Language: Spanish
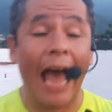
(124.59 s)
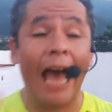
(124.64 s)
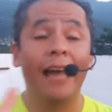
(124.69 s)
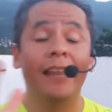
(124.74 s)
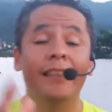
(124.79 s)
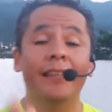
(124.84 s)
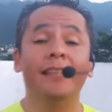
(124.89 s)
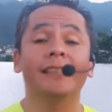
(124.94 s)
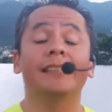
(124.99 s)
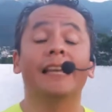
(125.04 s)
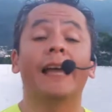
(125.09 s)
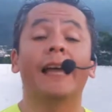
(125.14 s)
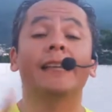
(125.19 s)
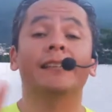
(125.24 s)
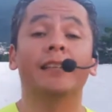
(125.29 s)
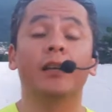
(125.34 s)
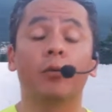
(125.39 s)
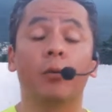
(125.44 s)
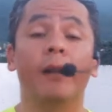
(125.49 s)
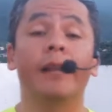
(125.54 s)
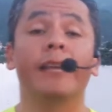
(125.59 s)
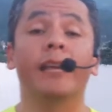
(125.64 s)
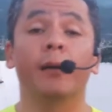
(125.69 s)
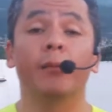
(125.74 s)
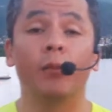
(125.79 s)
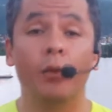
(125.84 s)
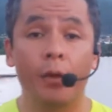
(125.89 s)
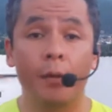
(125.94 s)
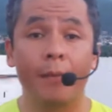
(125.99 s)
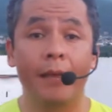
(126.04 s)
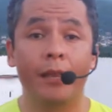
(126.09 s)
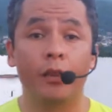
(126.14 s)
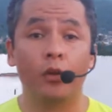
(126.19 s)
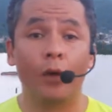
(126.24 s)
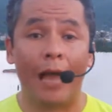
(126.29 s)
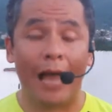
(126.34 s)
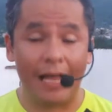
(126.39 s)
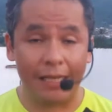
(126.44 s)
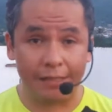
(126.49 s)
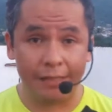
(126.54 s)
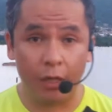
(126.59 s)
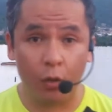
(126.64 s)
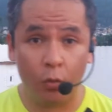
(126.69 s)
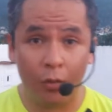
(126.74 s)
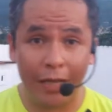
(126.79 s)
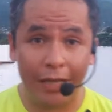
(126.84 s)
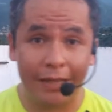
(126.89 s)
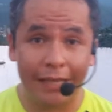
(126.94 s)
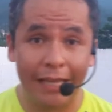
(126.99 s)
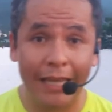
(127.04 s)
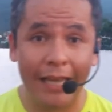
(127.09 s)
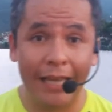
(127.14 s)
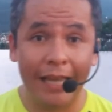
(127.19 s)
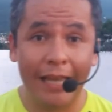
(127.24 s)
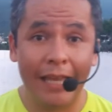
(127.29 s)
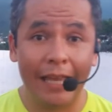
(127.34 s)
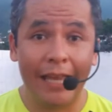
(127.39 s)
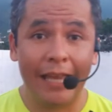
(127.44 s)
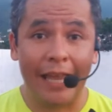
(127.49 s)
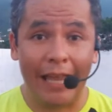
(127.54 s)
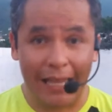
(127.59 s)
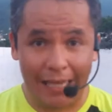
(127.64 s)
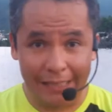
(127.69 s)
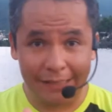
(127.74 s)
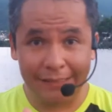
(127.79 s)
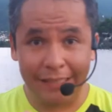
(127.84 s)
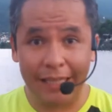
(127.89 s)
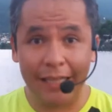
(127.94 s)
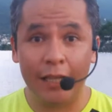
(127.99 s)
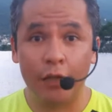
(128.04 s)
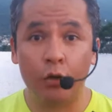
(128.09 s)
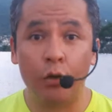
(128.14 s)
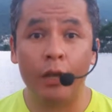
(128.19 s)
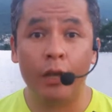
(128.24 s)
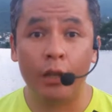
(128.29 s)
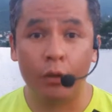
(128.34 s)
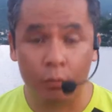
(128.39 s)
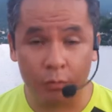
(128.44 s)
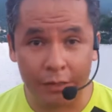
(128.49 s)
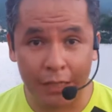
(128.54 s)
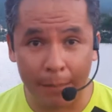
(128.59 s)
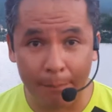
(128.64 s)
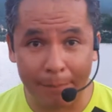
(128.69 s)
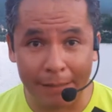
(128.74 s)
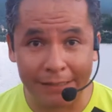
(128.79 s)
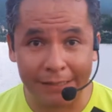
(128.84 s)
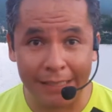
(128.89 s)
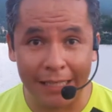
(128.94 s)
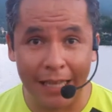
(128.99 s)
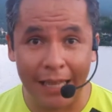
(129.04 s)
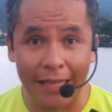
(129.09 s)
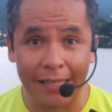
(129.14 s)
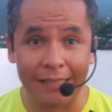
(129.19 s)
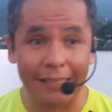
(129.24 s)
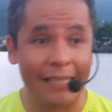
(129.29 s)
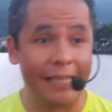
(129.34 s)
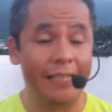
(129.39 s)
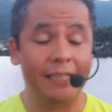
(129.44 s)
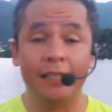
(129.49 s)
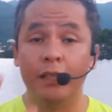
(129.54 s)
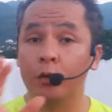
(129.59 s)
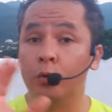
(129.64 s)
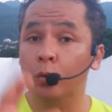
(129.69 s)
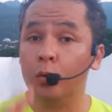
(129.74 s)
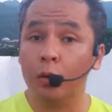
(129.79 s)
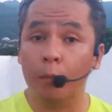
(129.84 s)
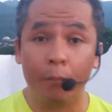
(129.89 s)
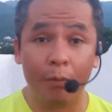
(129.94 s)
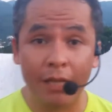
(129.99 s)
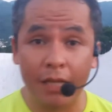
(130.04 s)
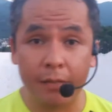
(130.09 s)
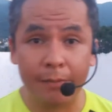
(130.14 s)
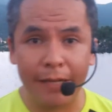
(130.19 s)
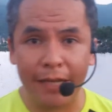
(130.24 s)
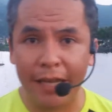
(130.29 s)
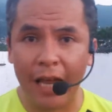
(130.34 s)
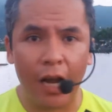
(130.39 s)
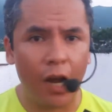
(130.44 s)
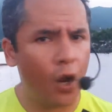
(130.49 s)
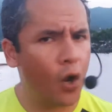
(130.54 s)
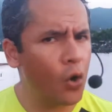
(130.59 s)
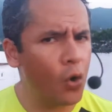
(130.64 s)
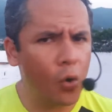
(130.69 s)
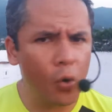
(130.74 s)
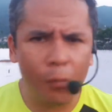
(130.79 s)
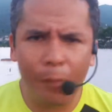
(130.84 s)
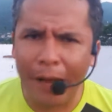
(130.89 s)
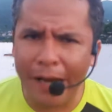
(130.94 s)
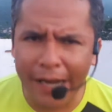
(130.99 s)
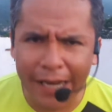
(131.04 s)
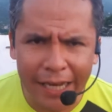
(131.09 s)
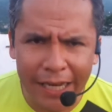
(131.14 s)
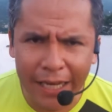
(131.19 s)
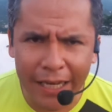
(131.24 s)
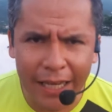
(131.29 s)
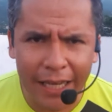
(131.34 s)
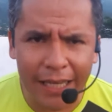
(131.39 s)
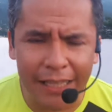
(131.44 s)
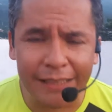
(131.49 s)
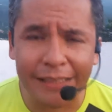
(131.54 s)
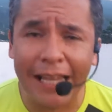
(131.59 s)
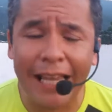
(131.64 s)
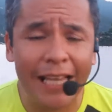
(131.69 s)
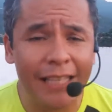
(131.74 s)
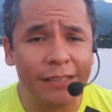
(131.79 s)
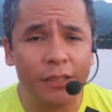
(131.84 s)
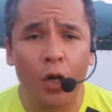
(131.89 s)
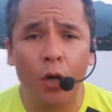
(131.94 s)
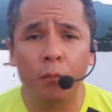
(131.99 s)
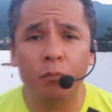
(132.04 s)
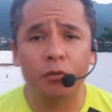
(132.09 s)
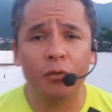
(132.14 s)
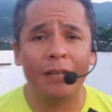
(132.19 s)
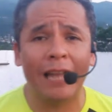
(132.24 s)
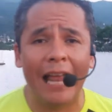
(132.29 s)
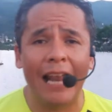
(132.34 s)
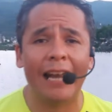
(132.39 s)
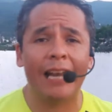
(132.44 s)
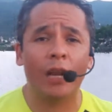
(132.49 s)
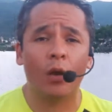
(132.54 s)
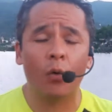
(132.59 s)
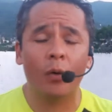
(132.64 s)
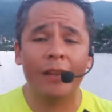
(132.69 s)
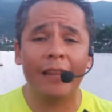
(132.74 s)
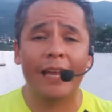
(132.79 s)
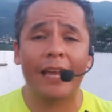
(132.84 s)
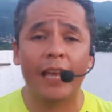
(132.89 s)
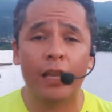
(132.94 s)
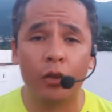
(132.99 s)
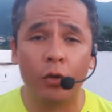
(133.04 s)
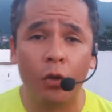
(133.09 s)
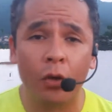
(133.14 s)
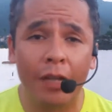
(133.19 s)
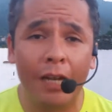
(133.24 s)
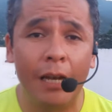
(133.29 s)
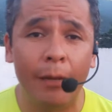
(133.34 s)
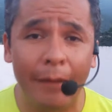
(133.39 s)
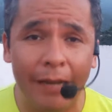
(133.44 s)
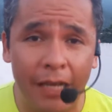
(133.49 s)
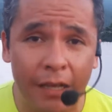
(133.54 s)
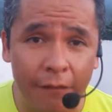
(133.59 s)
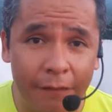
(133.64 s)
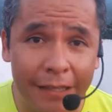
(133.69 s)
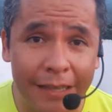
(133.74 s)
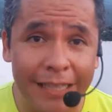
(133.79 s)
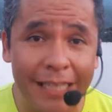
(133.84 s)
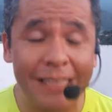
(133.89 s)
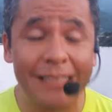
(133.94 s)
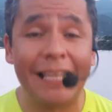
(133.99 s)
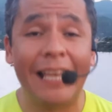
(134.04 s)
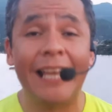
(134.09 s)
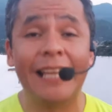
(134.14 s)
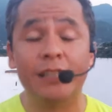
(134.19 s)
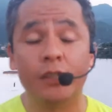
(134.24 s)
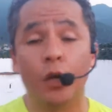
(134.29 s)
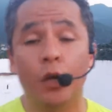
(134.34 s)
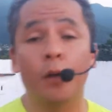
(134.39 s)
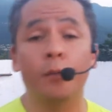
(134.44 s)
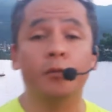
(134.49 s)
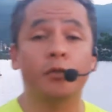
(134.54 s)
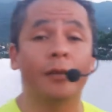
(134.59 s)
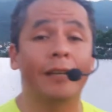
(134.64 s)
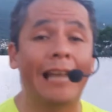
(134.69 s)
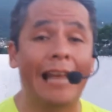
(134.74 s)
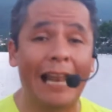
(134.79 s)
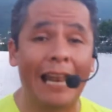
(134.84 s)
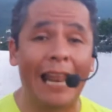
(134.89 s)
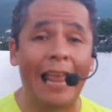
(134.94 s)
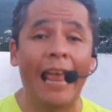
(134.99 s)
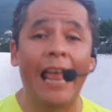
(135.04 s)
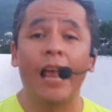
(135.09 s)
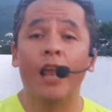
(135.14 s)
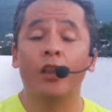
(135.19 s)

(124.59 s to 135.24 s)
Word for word: Antes de hacer cualquier movimiento, asegúrate que esté dentro de tus capacidades. Y si tú no puedes brincar, no brinques. Es opcional. Recuerda que todo en el baile fitness es opcional.